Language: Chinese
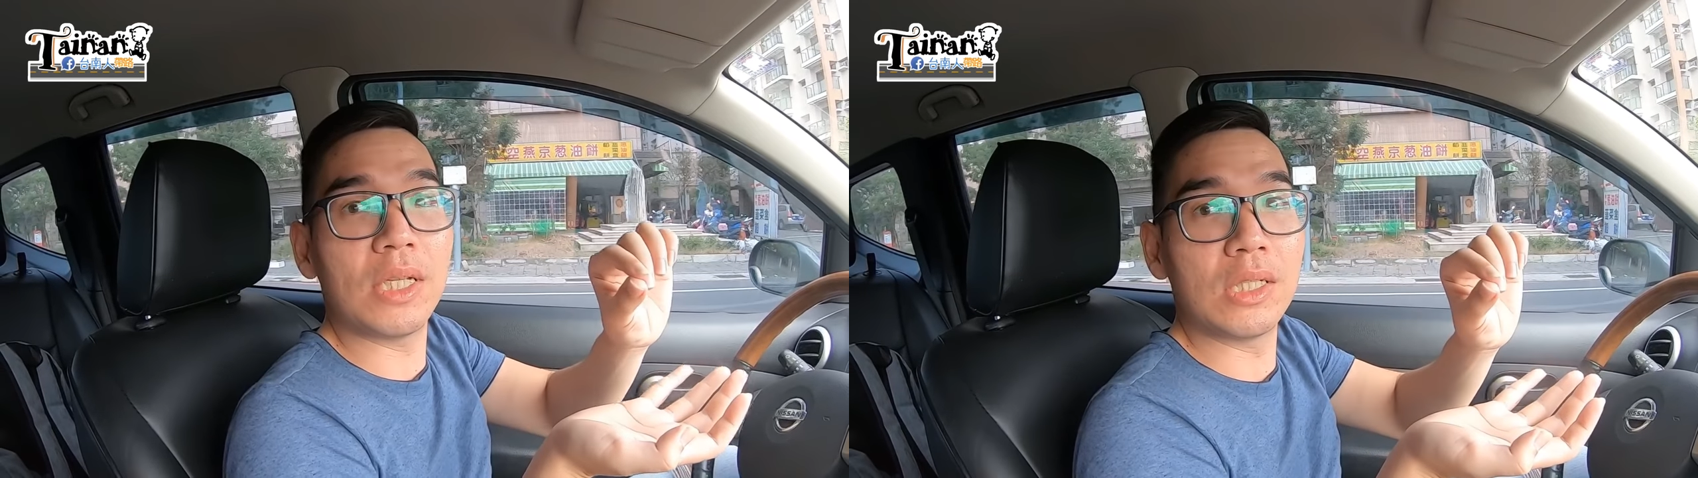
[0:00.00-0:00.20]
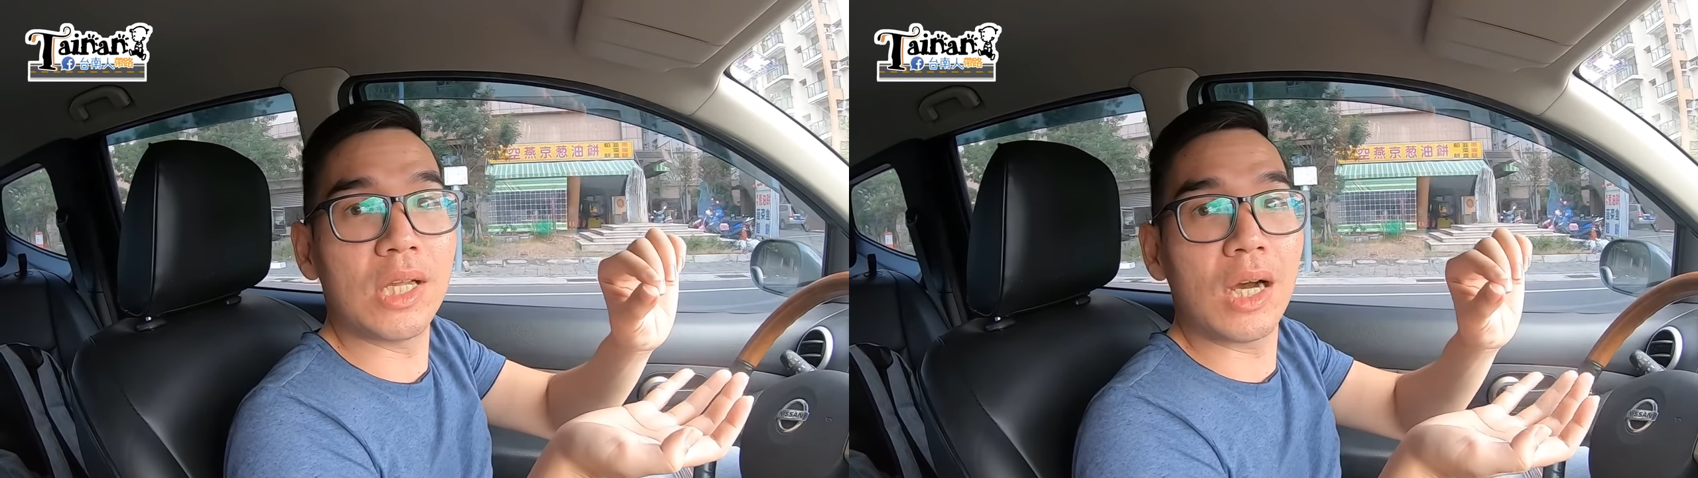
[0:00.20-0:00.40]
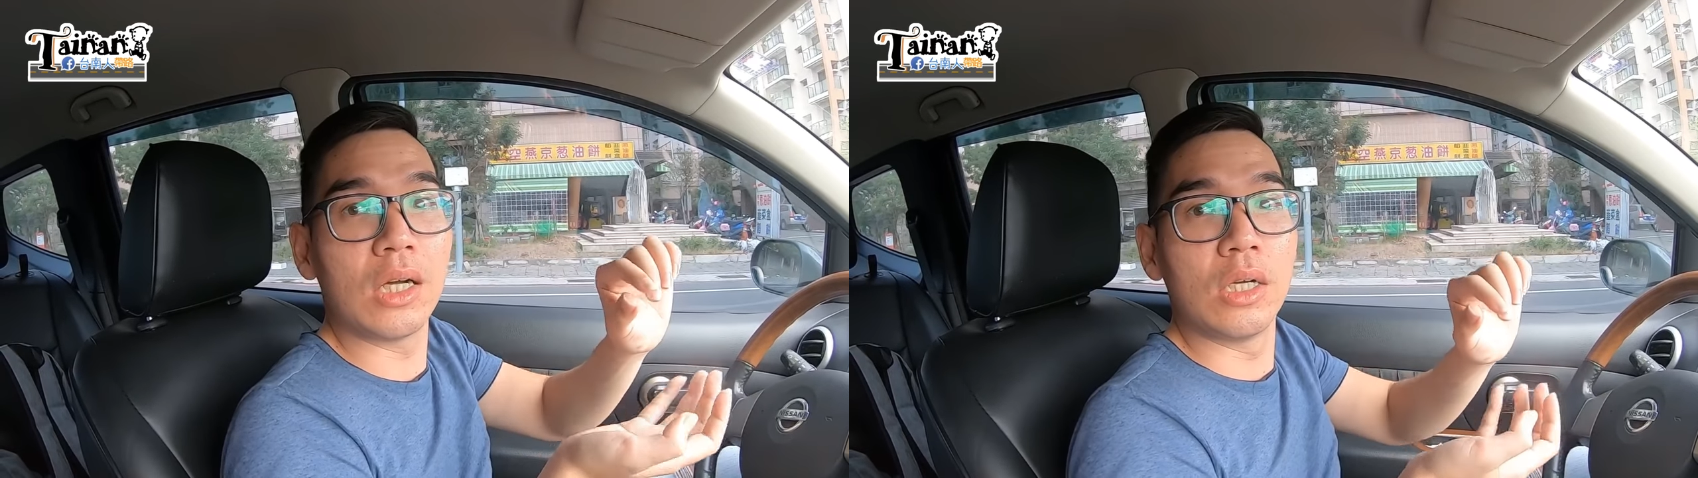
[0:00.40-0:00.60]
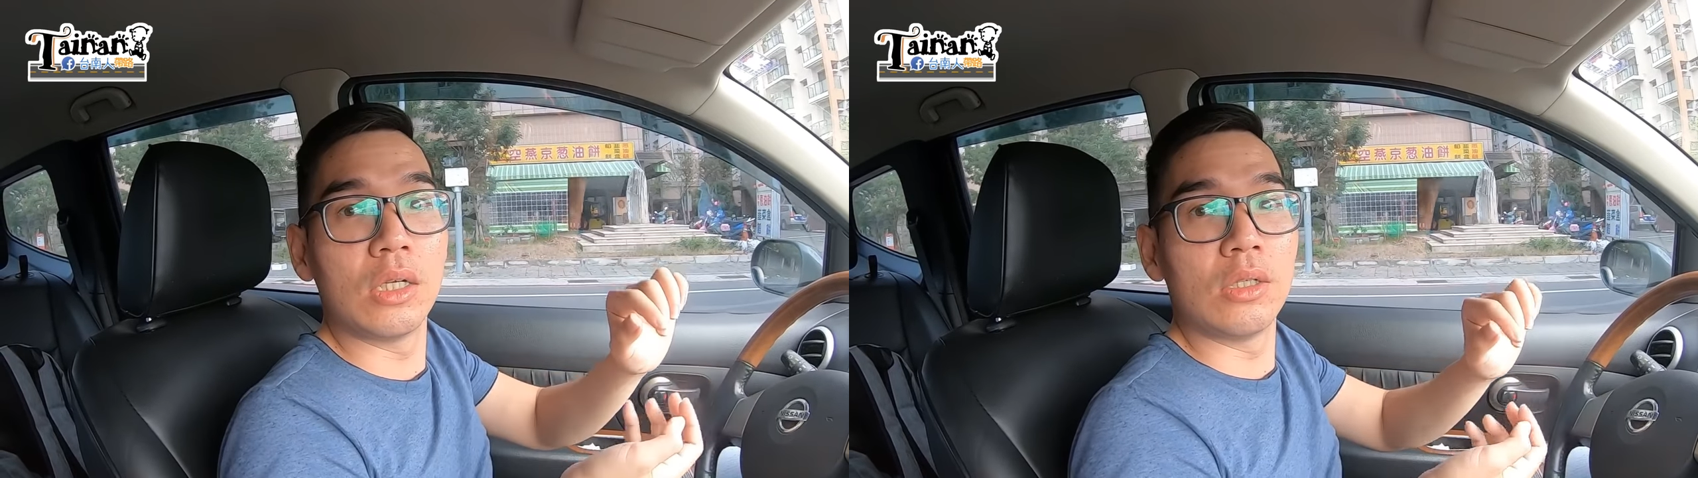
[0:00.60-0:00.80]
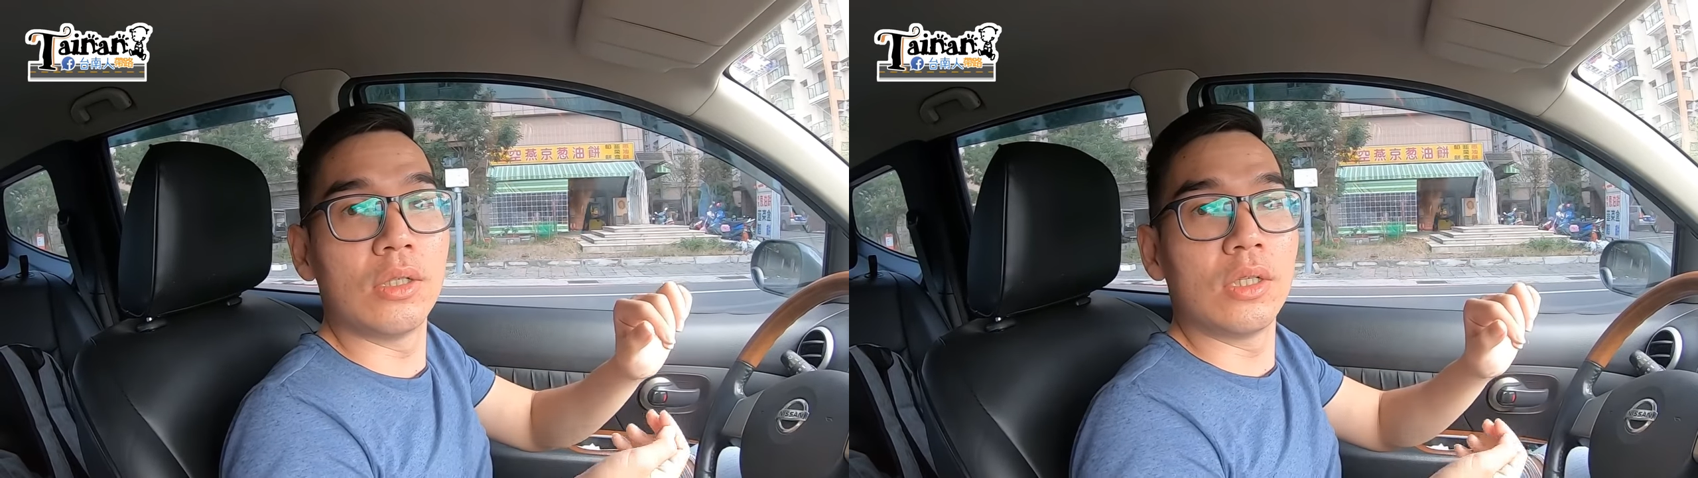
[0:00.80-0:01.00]
饼一样，
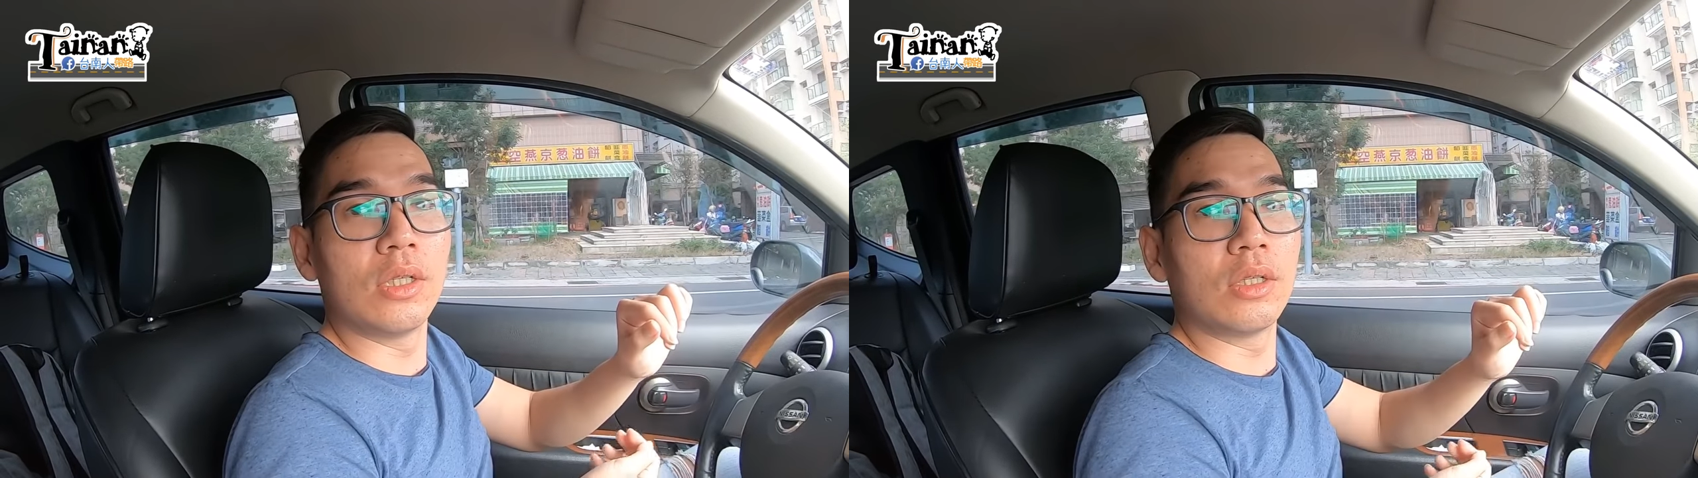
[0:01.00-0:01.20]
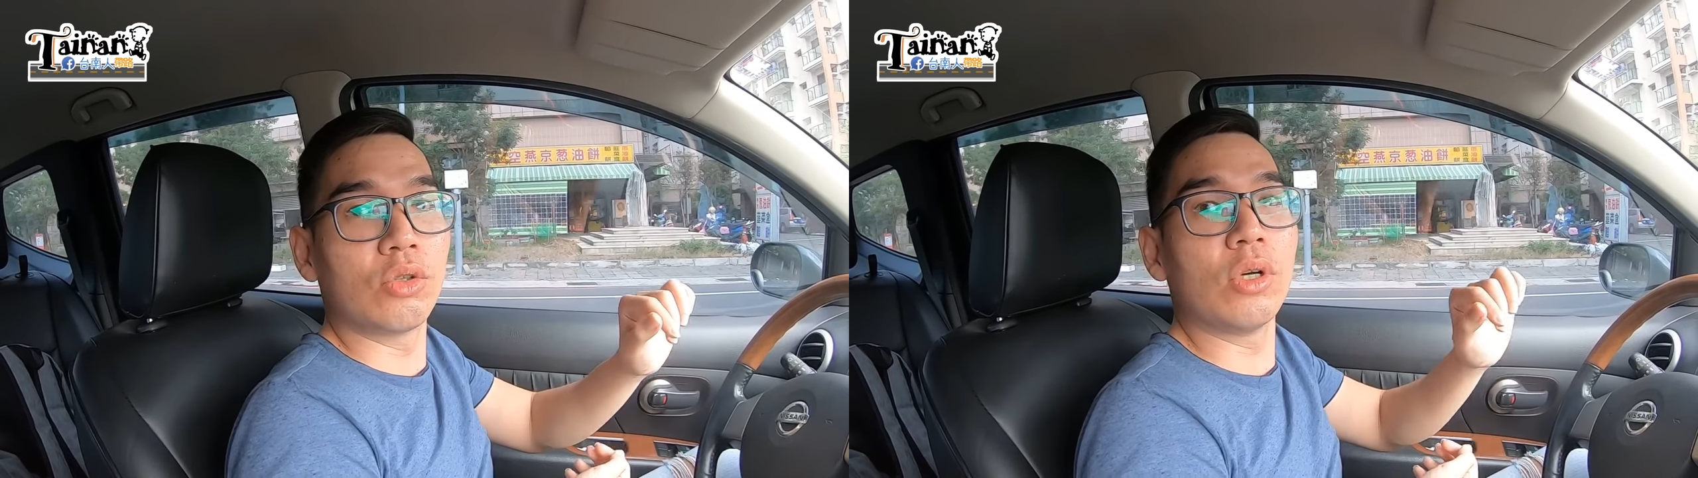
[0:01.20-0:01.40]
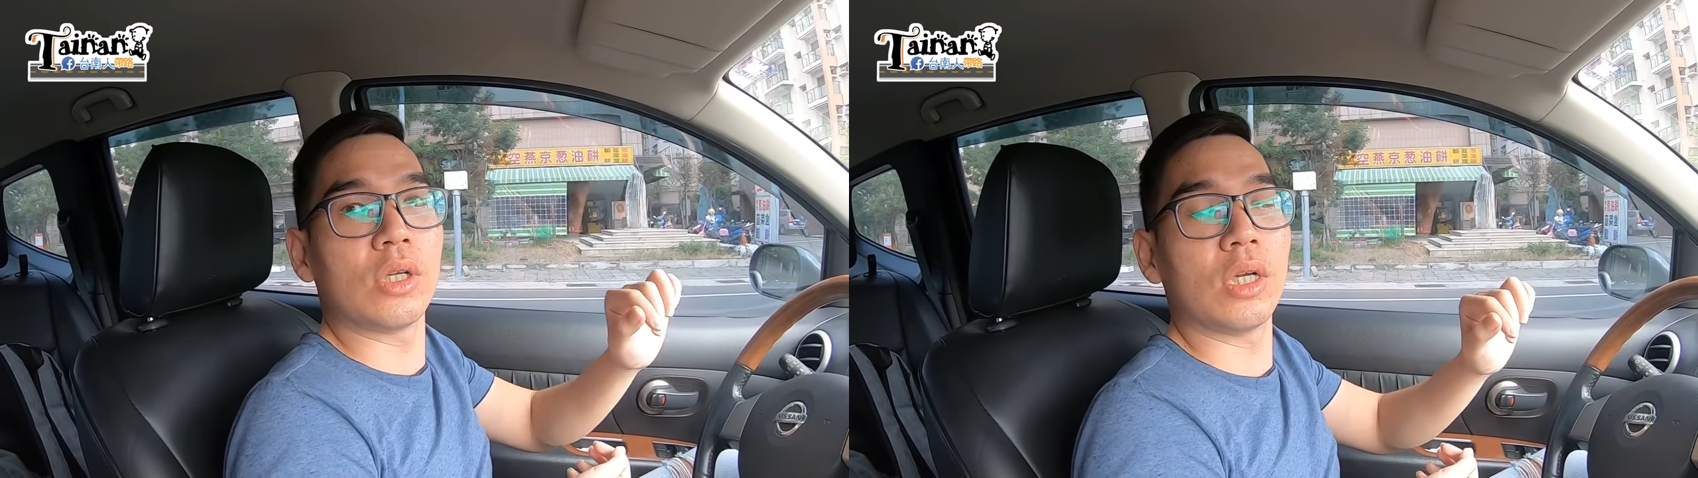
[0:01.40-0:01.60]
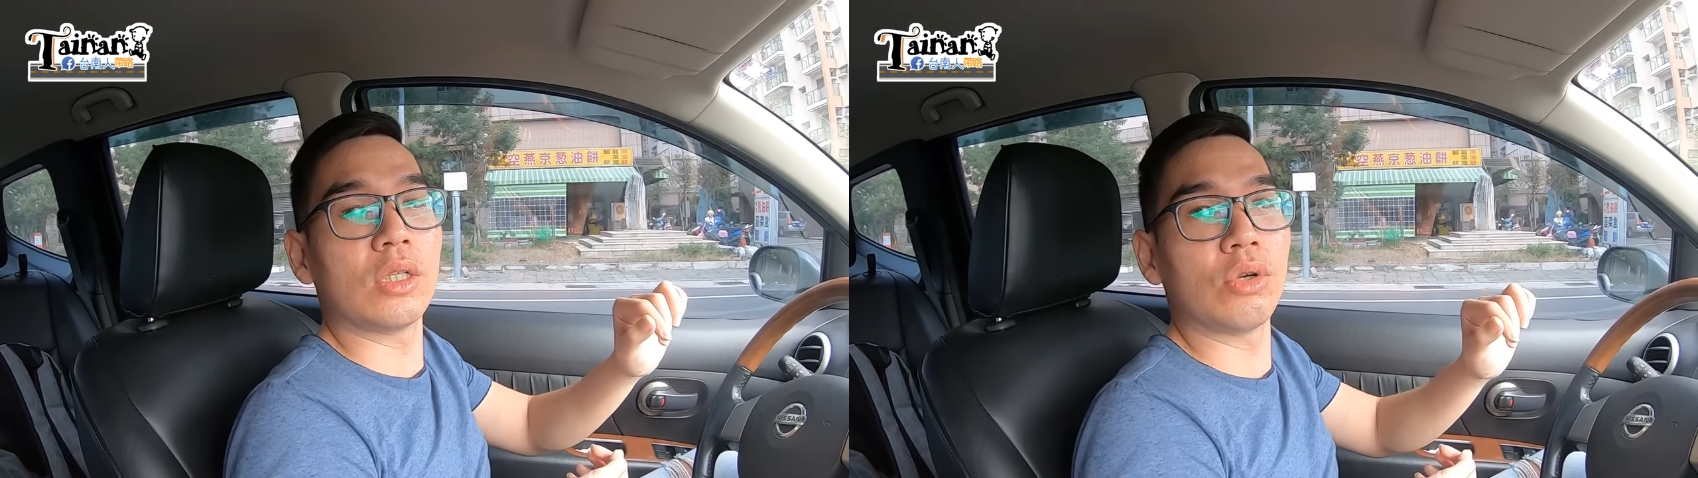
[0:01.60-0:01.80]
馄饨皮的厚度。